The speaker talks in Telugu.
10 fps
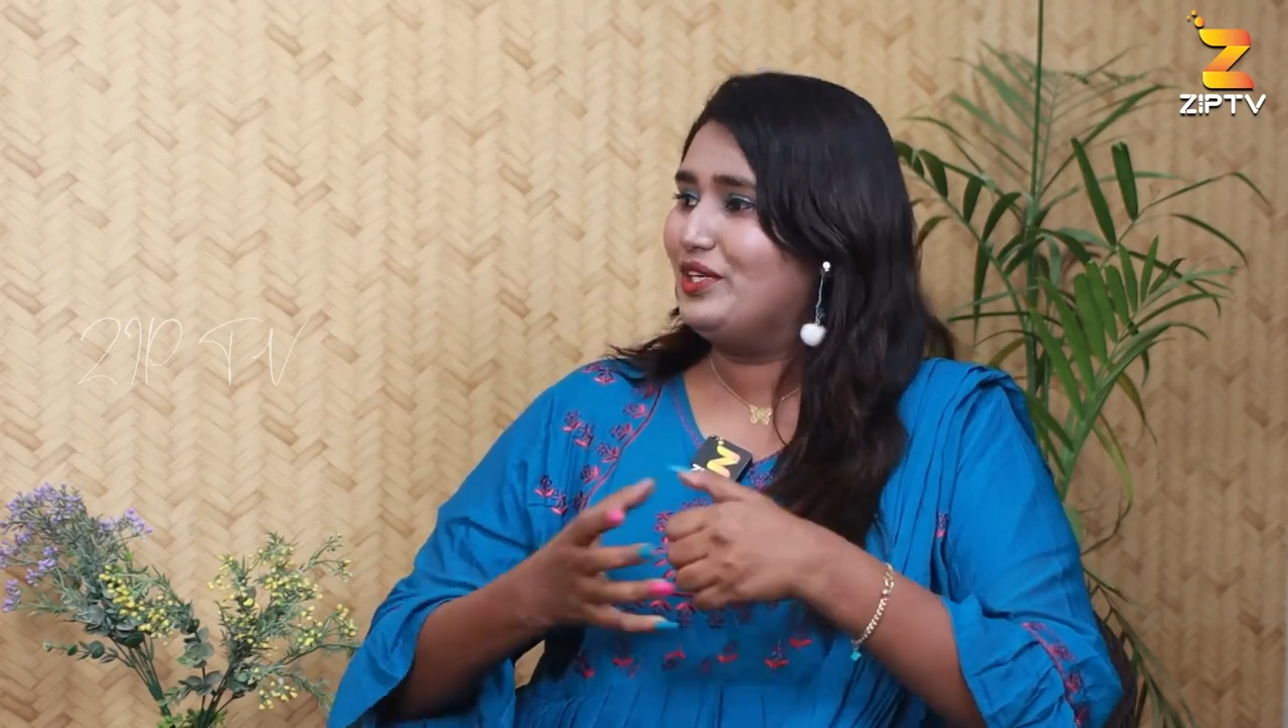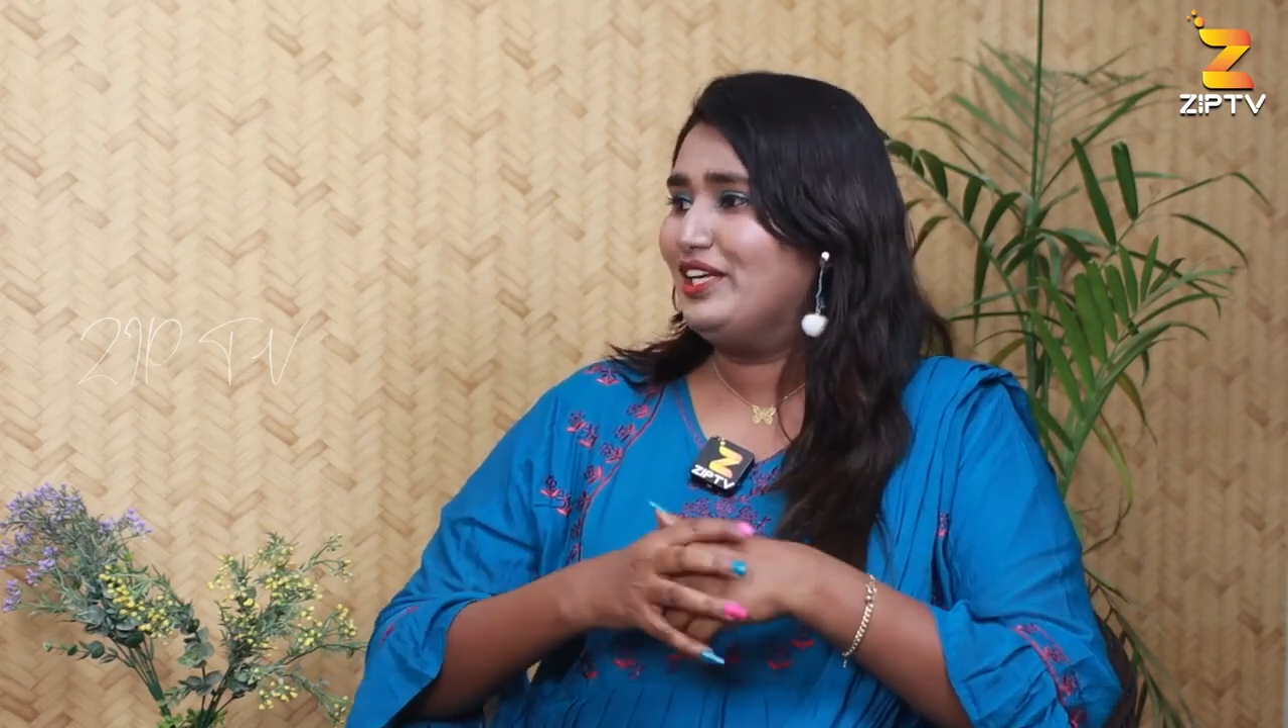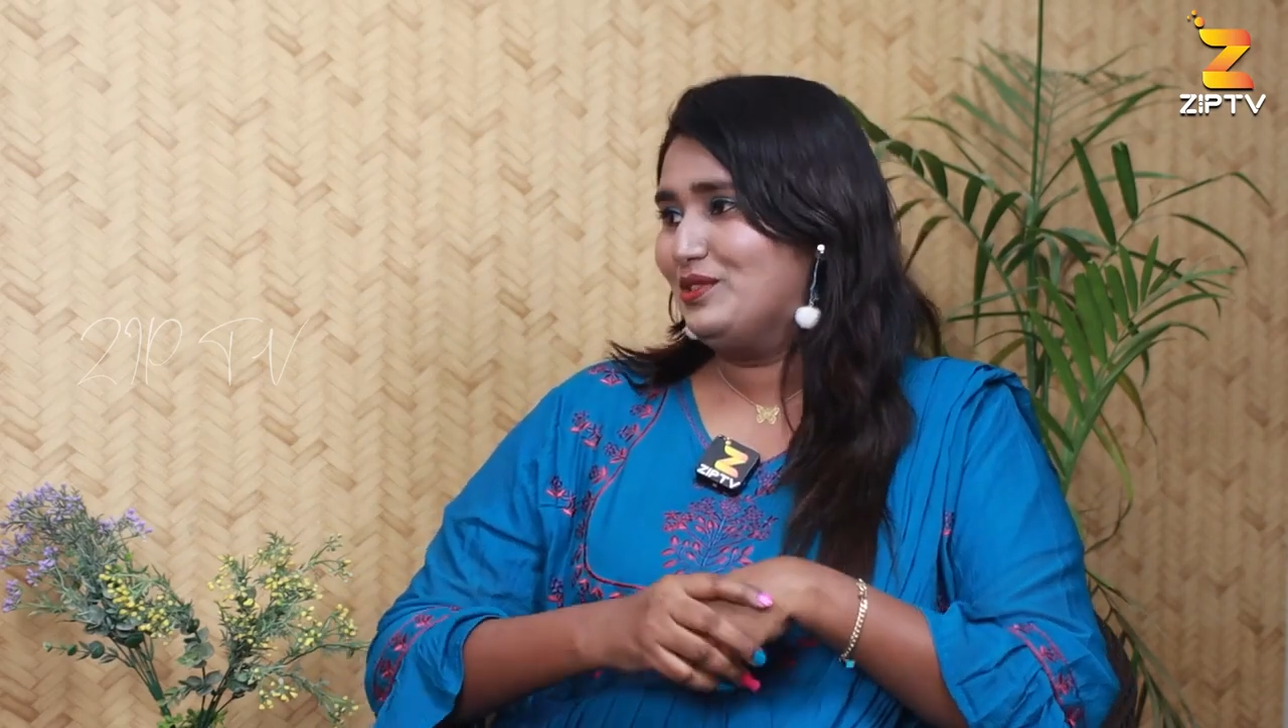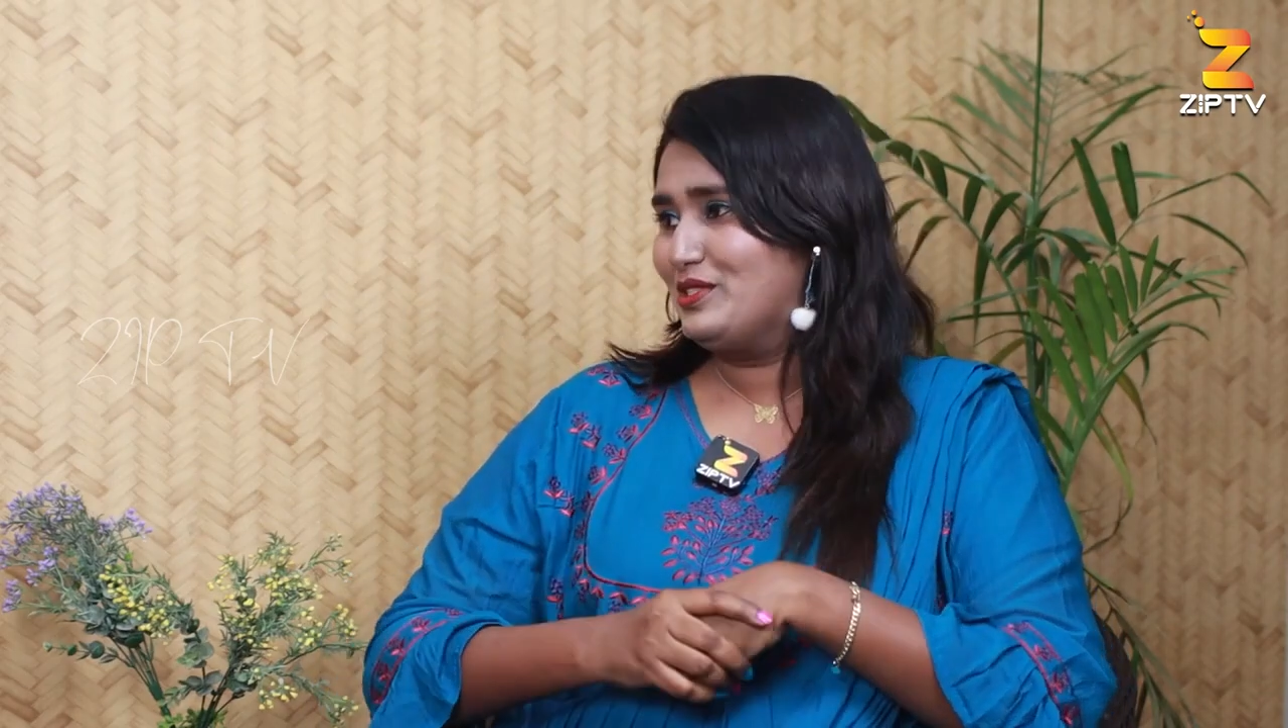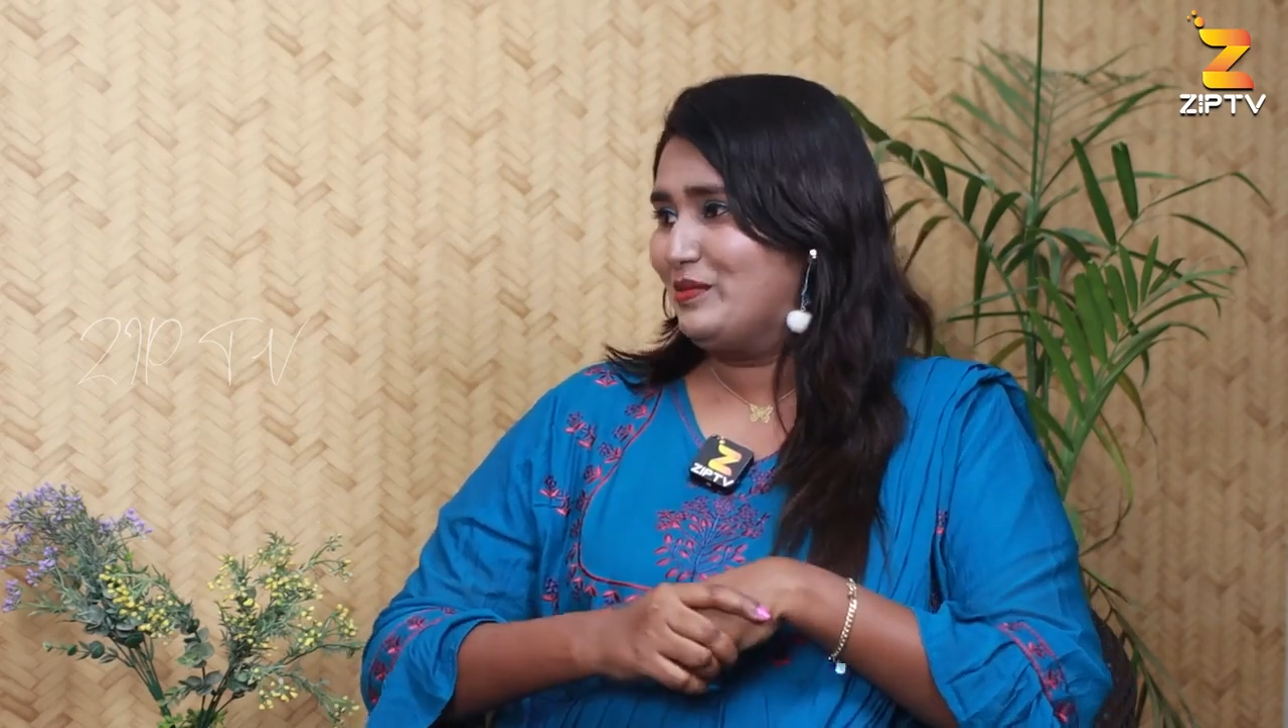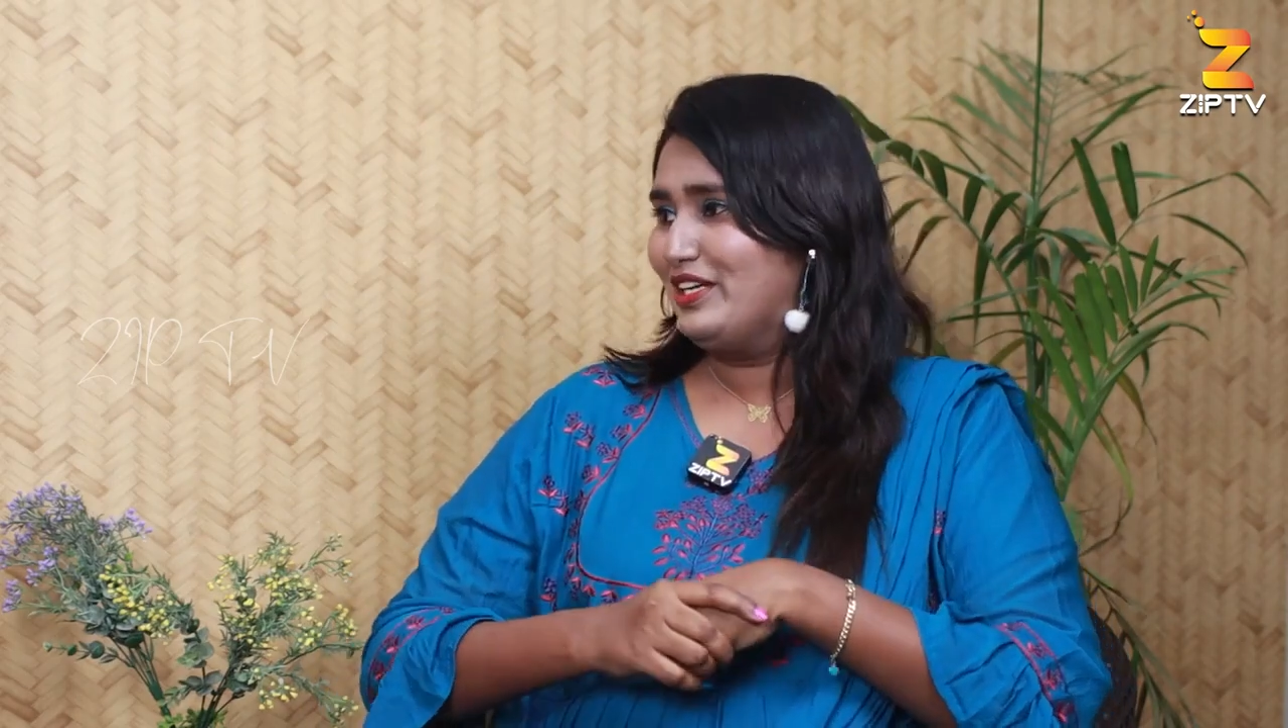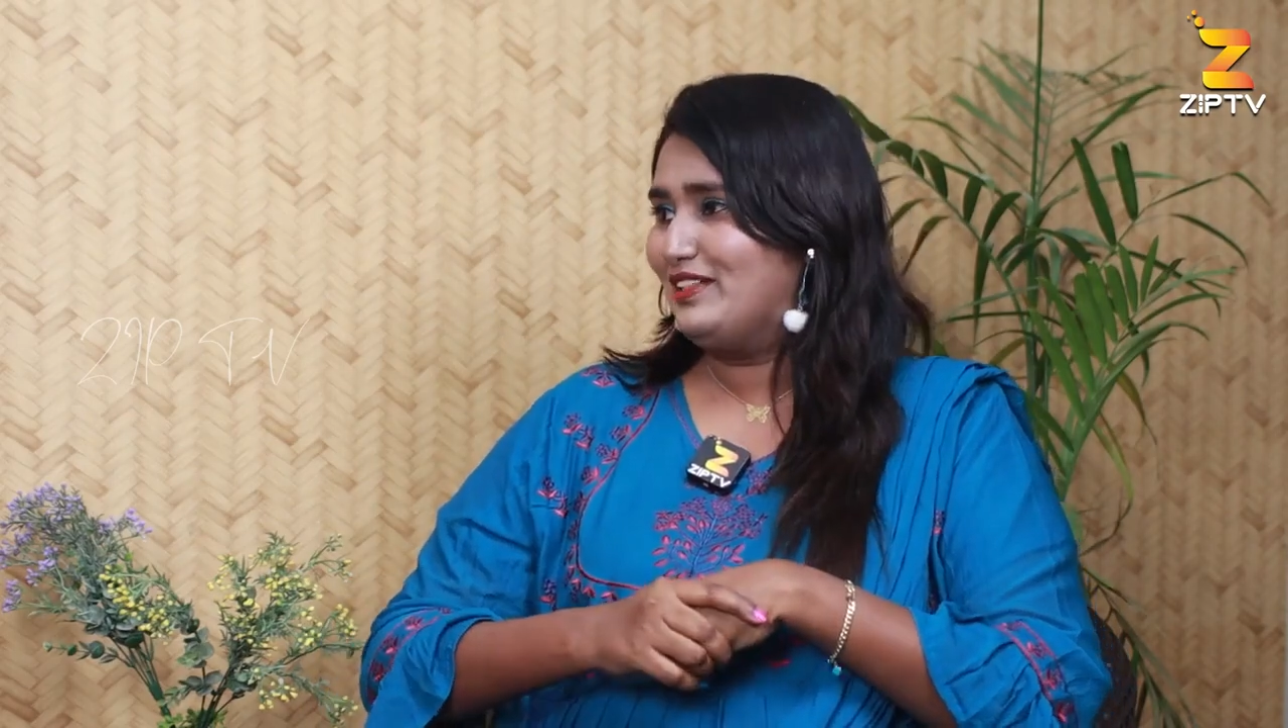షూటింగ్ కోసమే